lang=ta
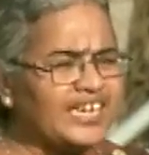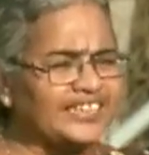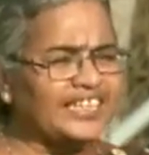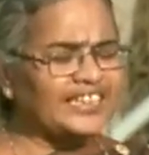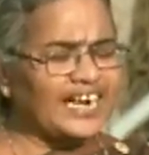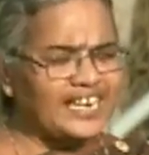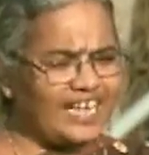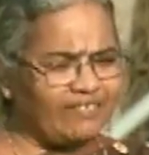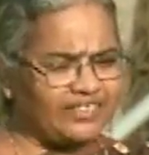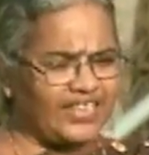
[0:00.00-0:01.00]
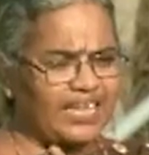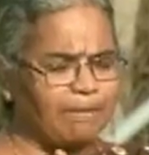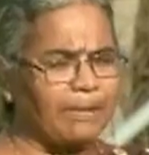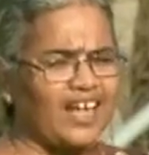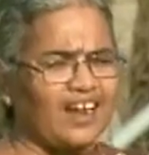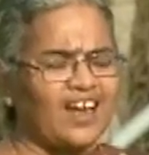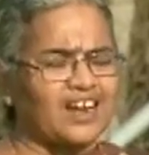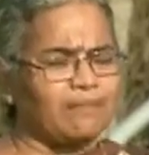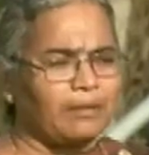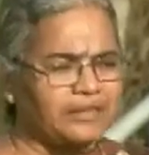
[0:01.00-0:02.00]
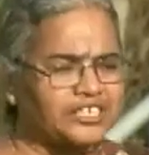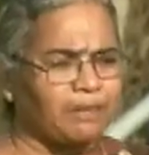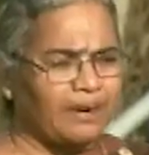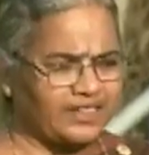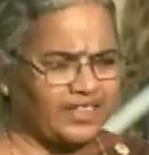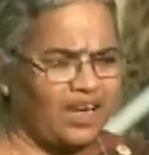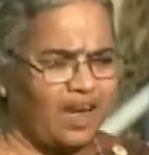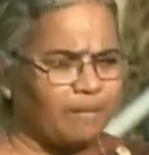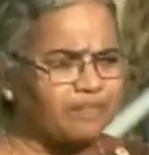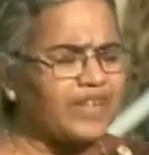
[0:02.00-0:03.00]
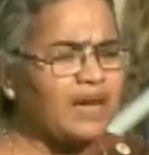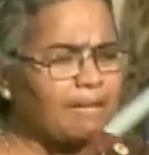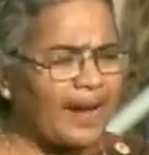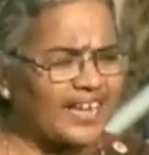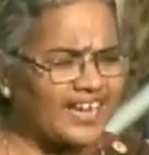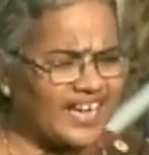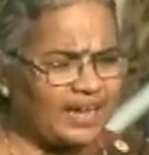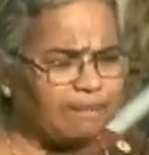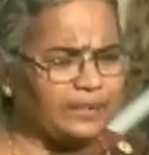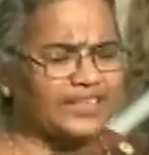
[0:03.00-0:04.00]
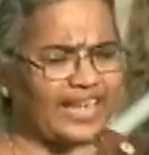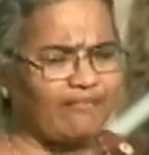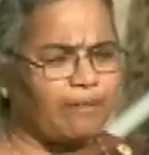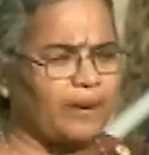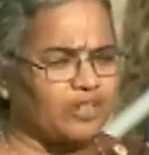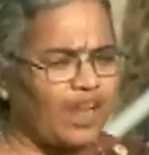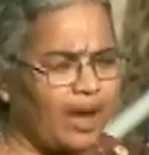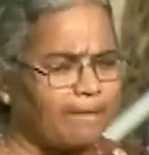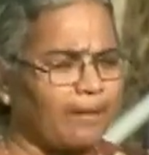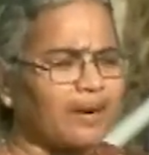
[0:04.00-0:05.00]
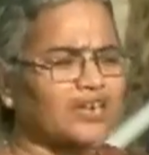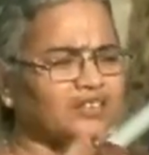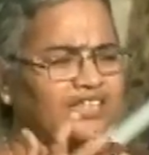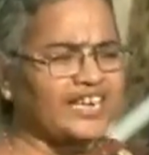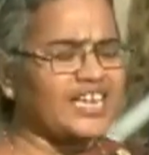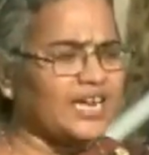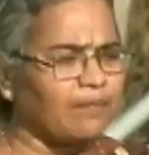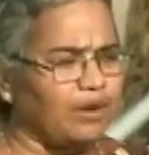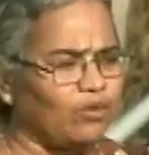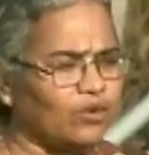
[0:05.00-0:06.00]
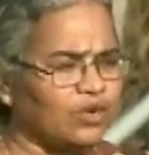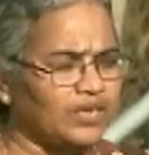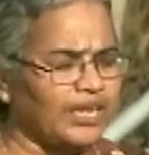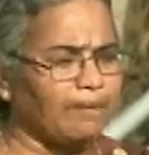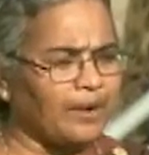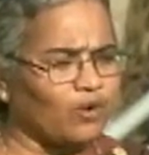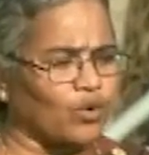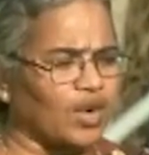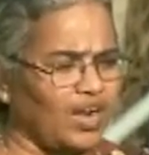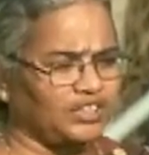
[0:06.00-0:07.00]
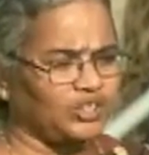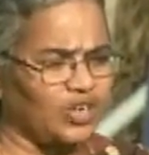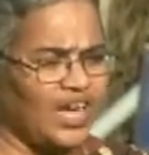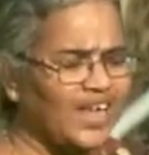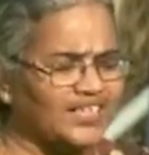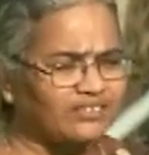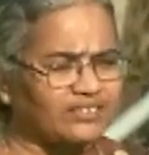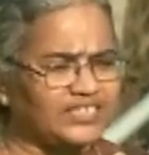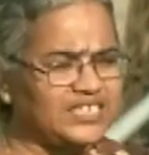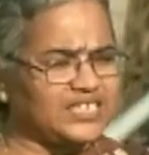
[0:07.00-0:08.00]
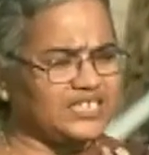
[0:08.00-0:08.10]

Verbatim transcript: இந்த தண்ணியை வந்து எப்படியெல்லாம் நம்ம மிச்சப்படுத்தலாம் பயிருக்கு எப்போ தேவைப்படுதோ அப்போ மட்டும் தண்ணியை நம்ம உட் எப்படி கொடுக்கலான்னு சொன்னால் அதுக்கு வந்து